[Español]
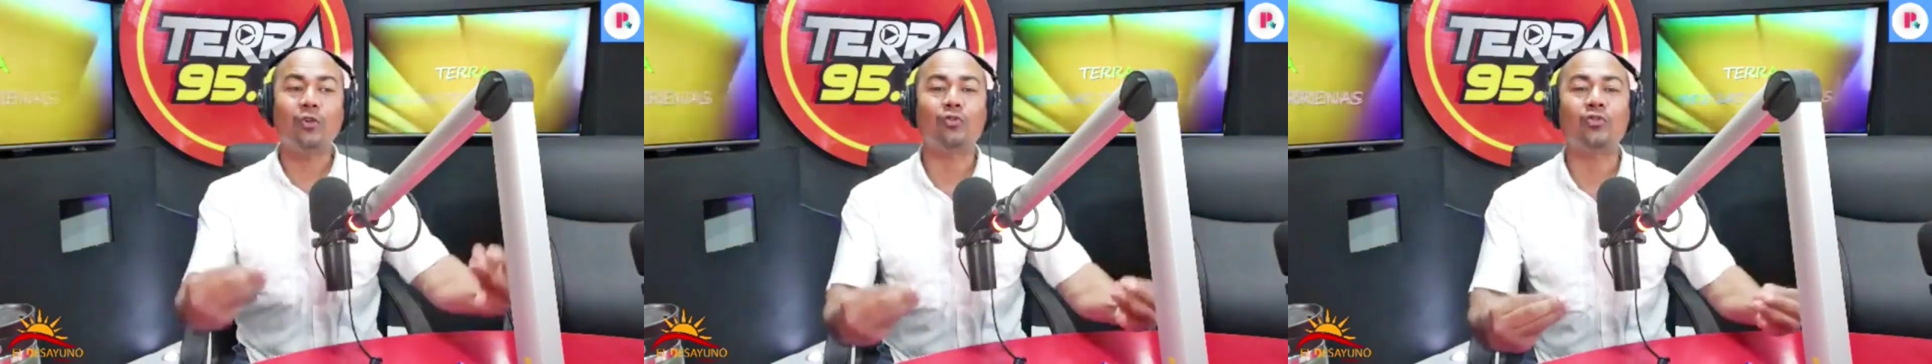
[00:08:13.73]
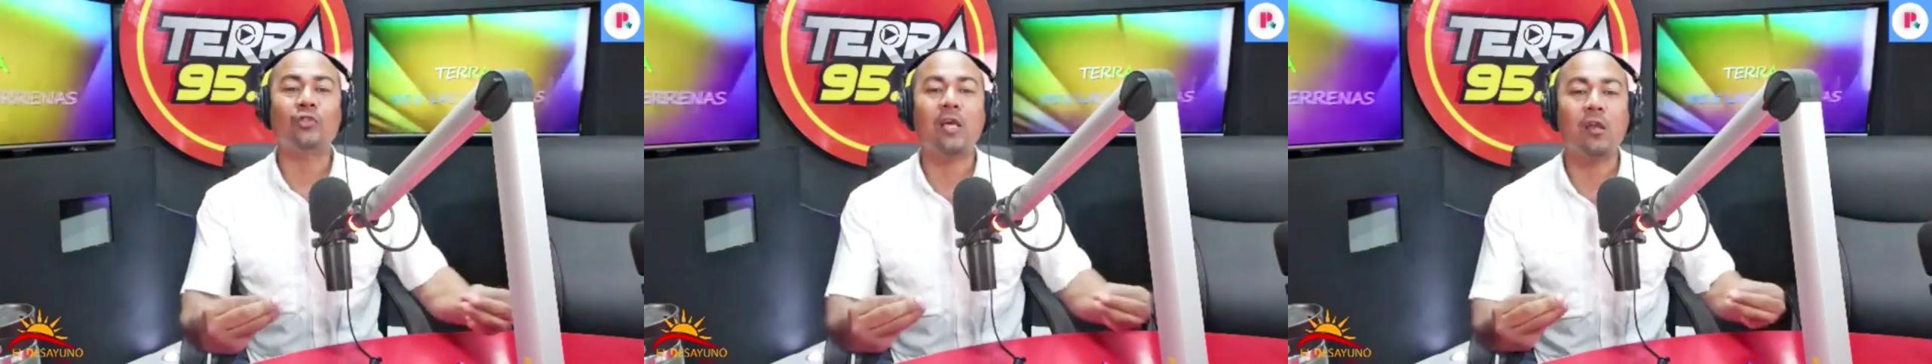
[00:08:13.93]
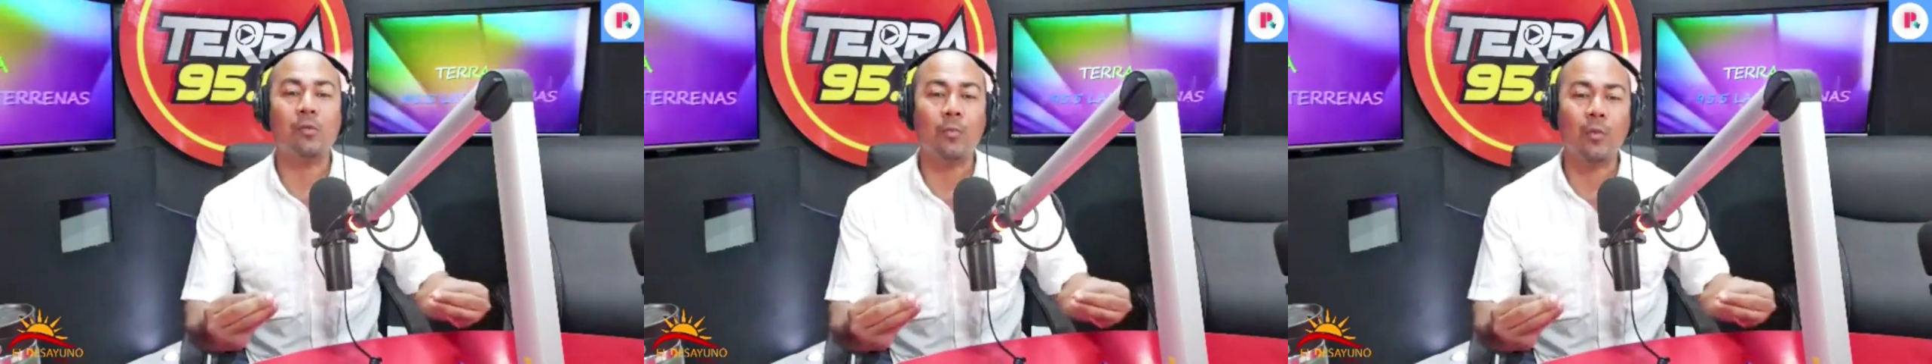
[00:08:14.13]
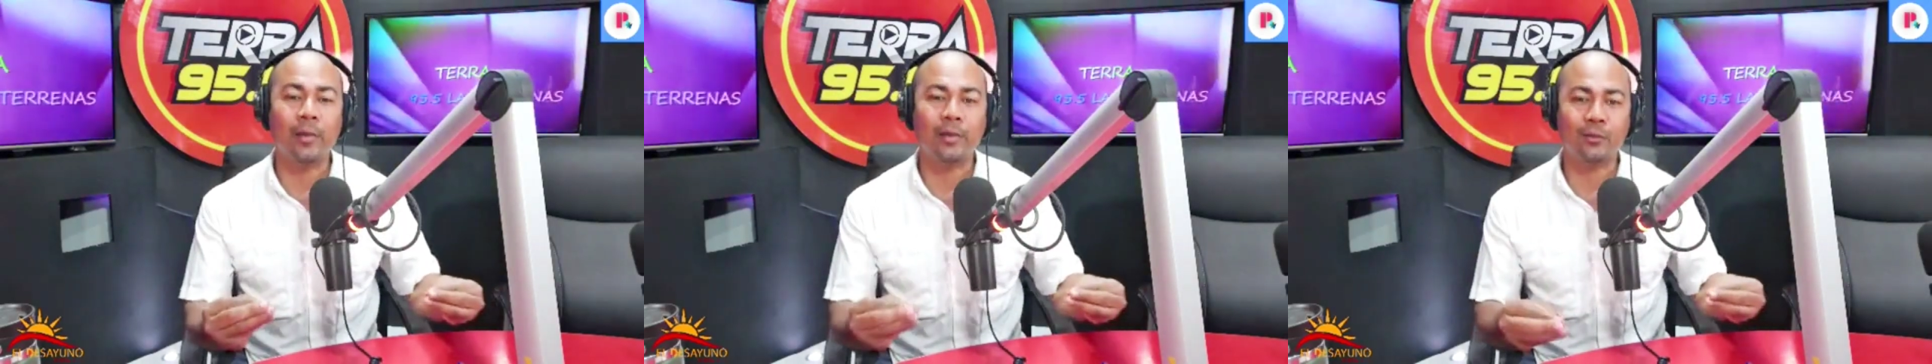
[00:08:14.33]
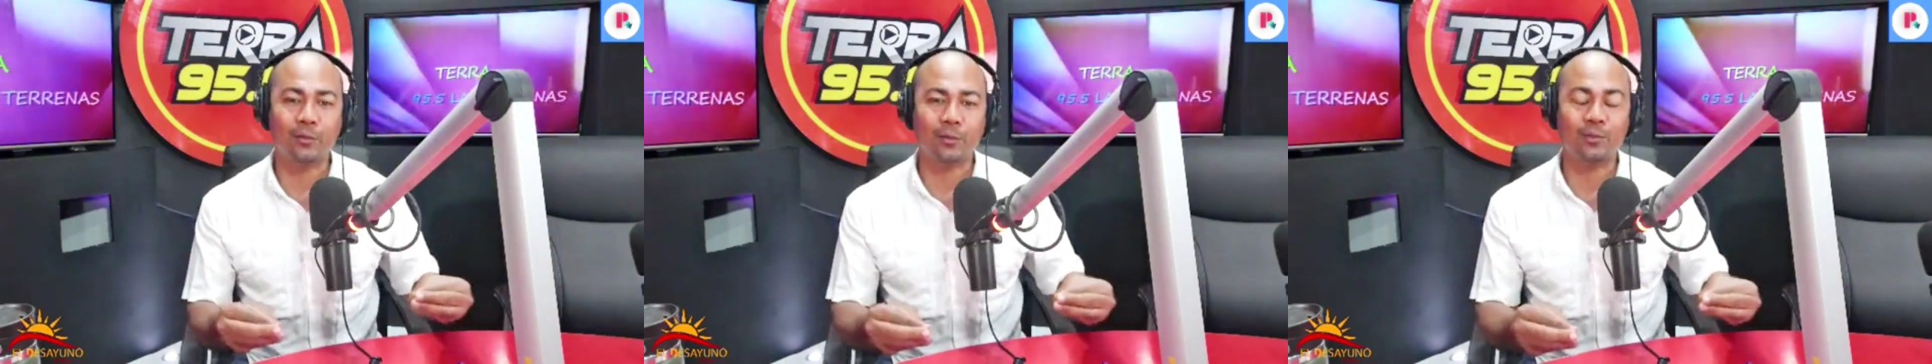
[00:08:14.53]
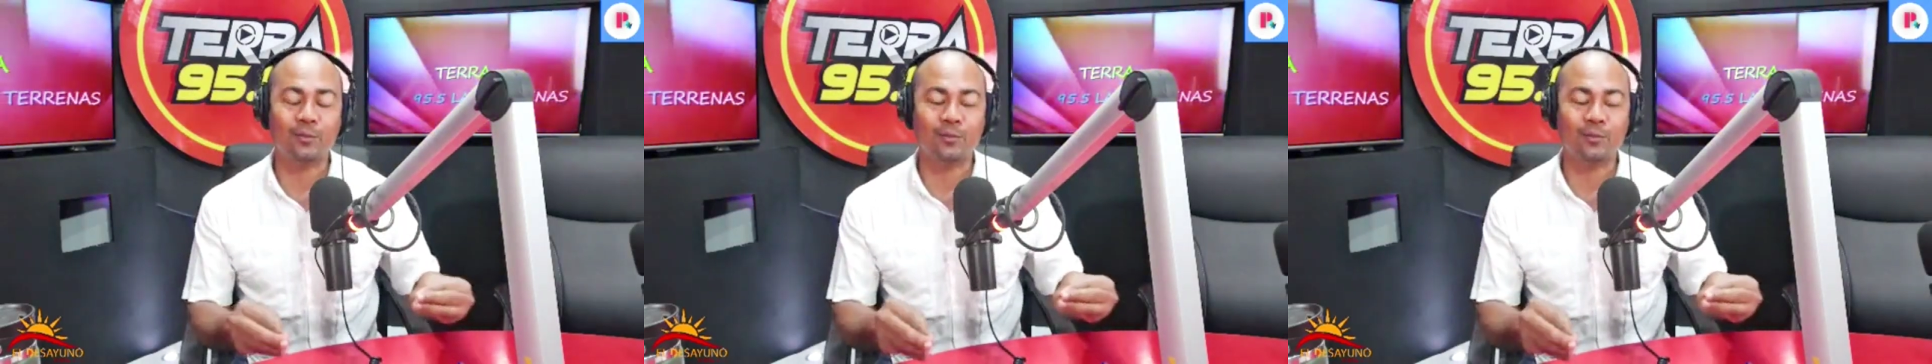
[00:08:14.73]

sus aeropuertos